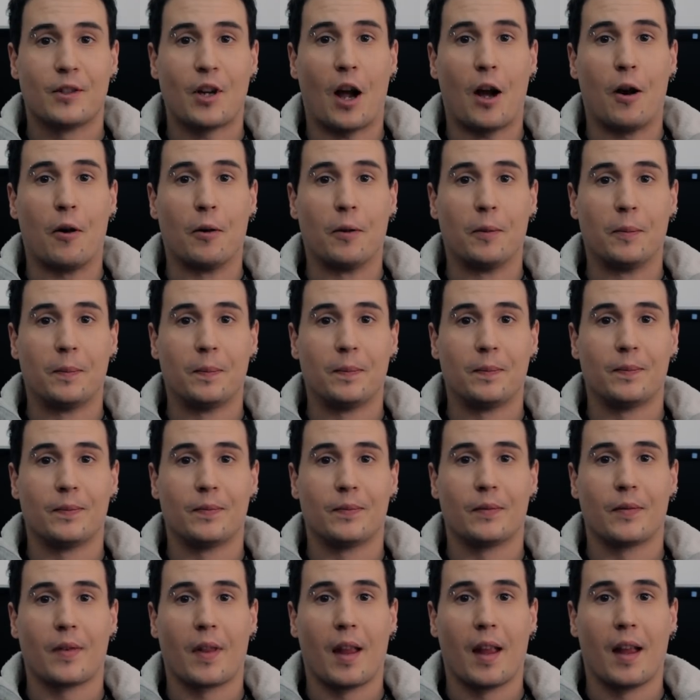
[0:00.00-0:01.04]
Ciao,
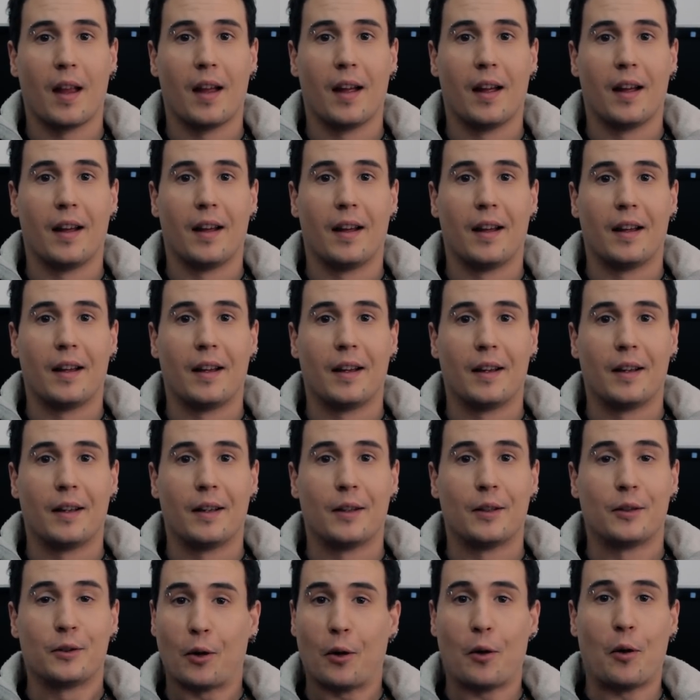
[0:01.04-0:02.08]

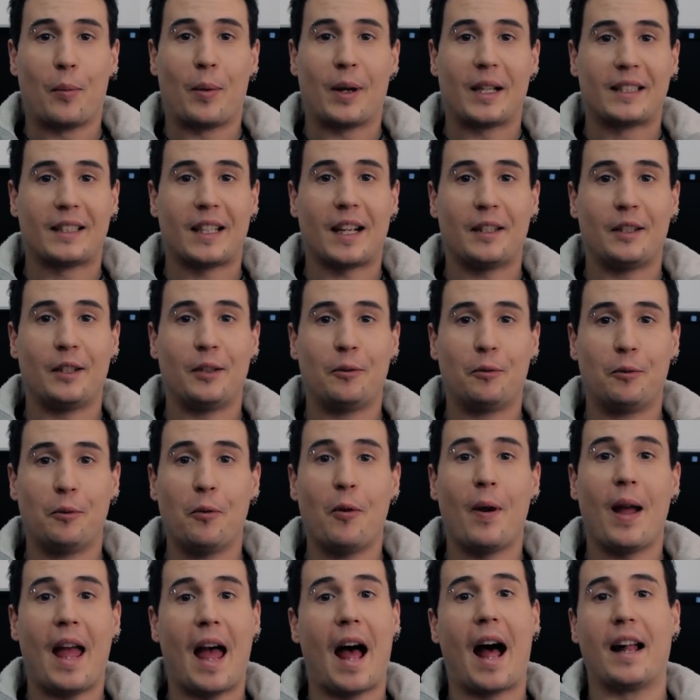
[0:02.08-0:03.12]
sono passati
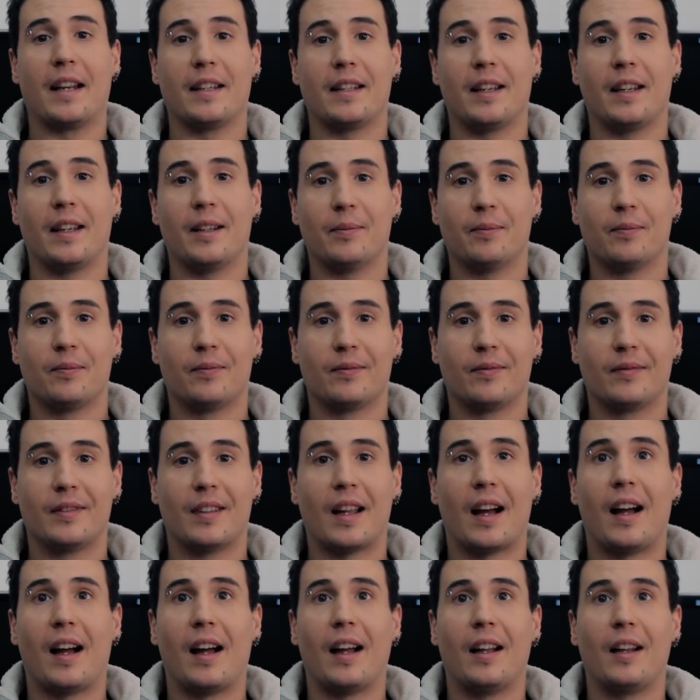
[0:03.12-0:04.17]
due anni
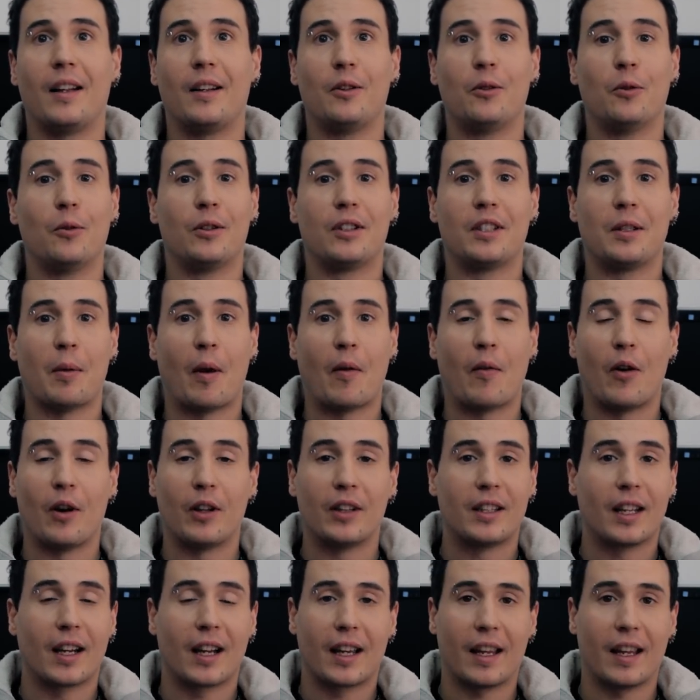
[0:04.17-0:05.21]
dall'ultima
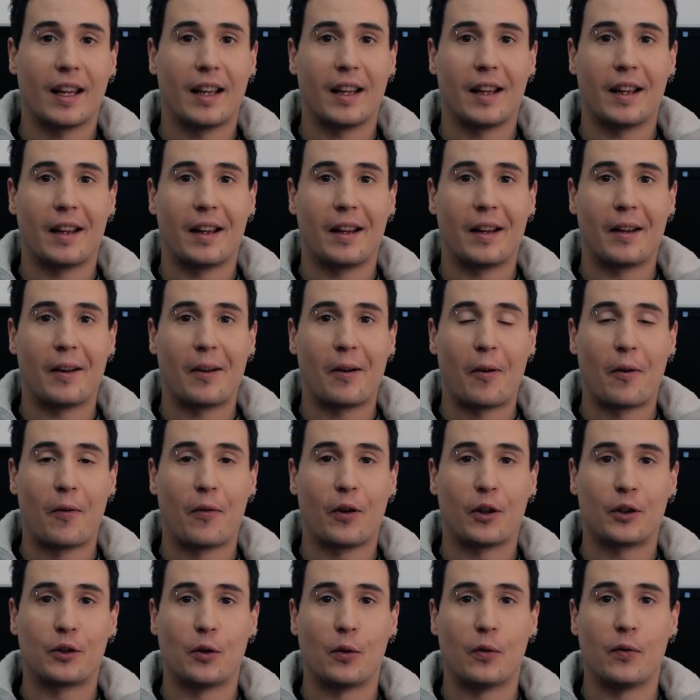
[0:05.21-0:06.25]
volta che ho
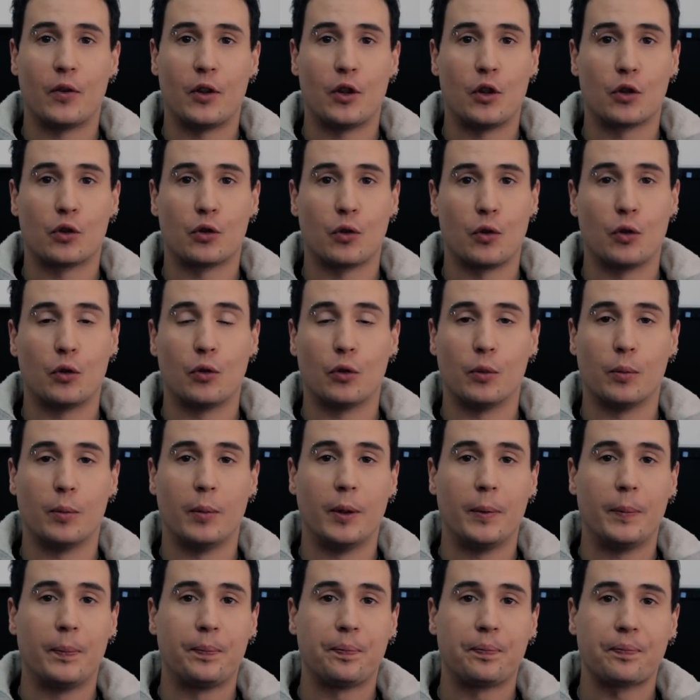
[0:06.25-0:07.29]
fatto un video su
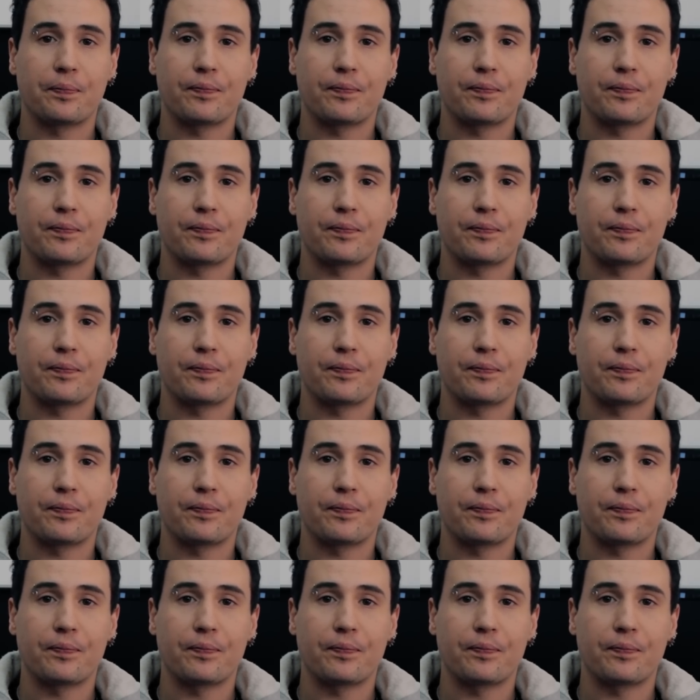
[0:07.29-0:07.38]
YouTube